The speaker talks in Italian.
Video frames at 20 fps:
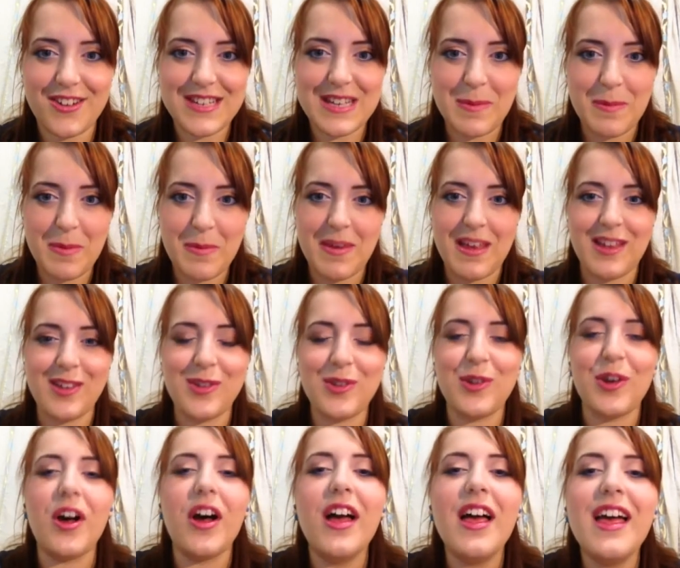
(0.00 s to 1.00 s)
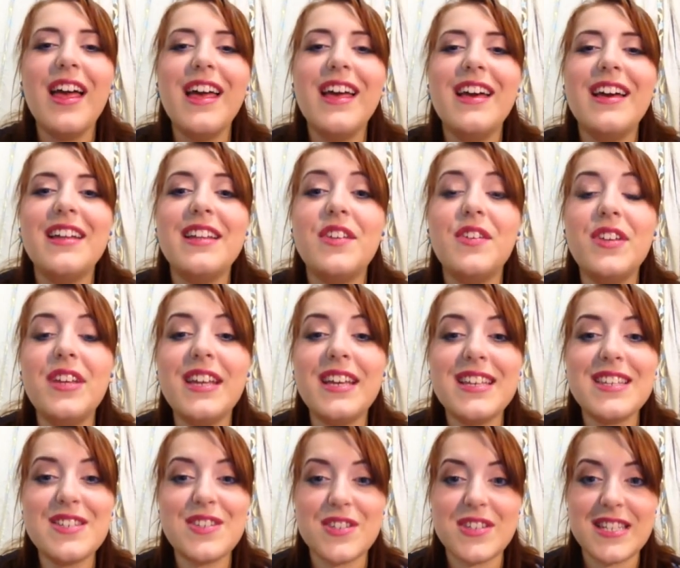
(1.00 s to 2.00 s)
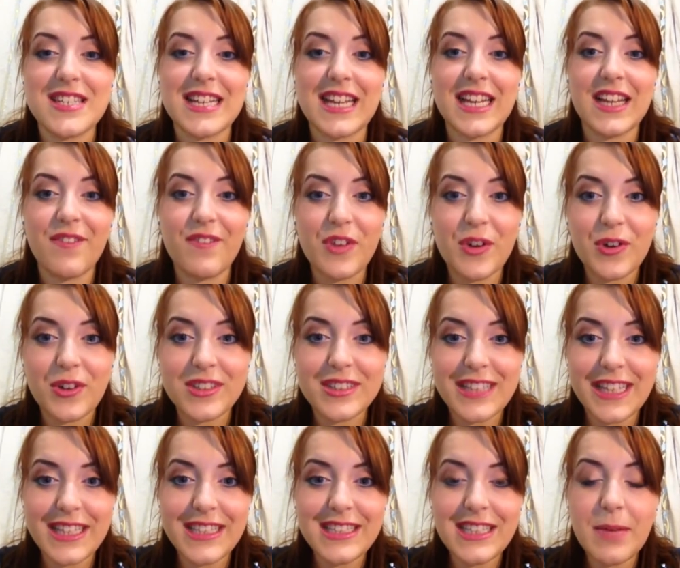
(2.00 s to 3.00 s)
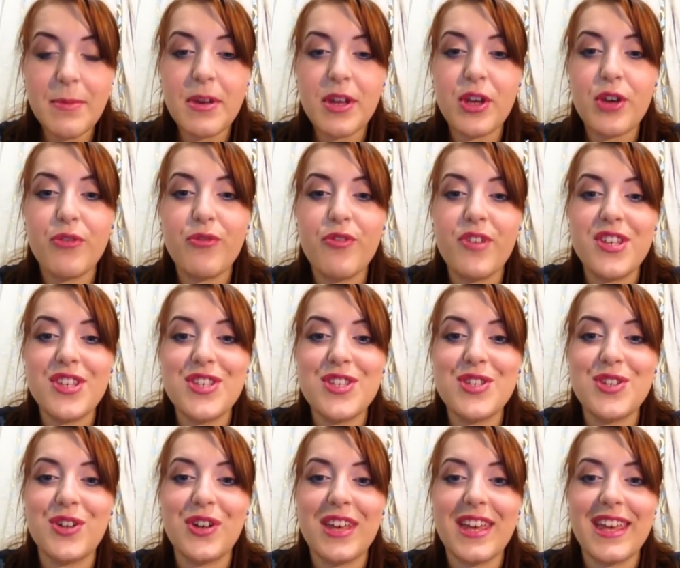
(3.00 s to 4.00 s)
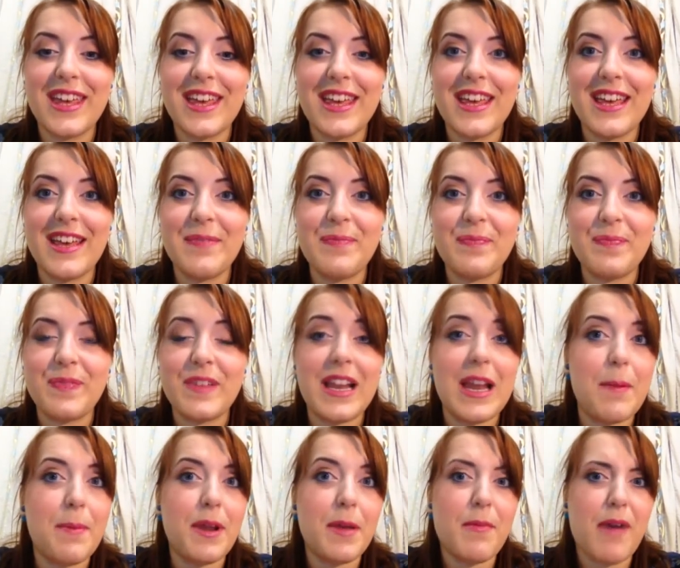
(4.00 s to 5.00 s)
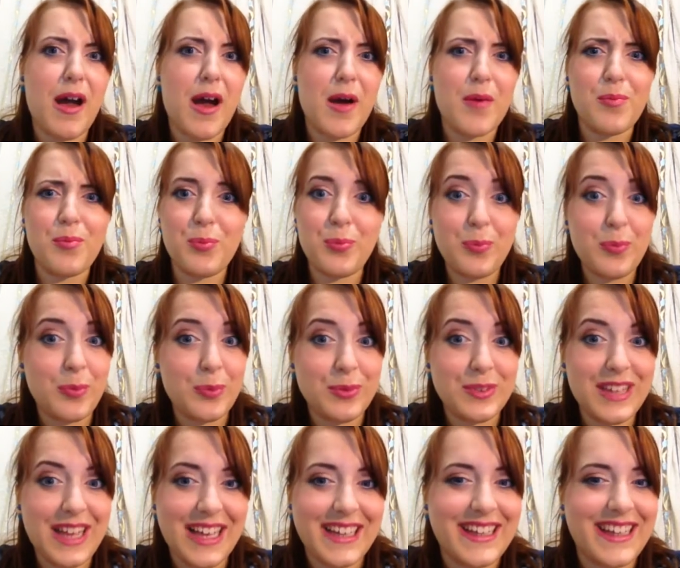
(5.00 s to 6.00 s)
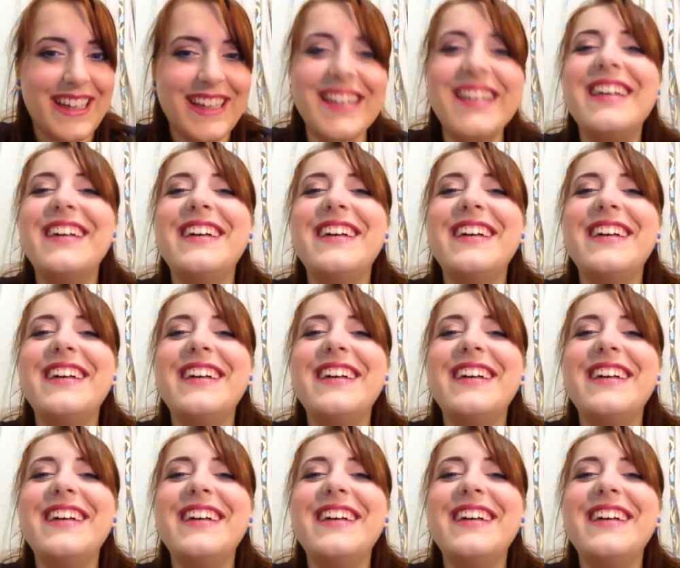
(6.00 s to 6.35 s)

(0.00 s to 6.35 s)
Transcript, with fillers: Cosa mi metto. Devo dire che sono stata davvero contenta perché ho visto che mm, la prima puntata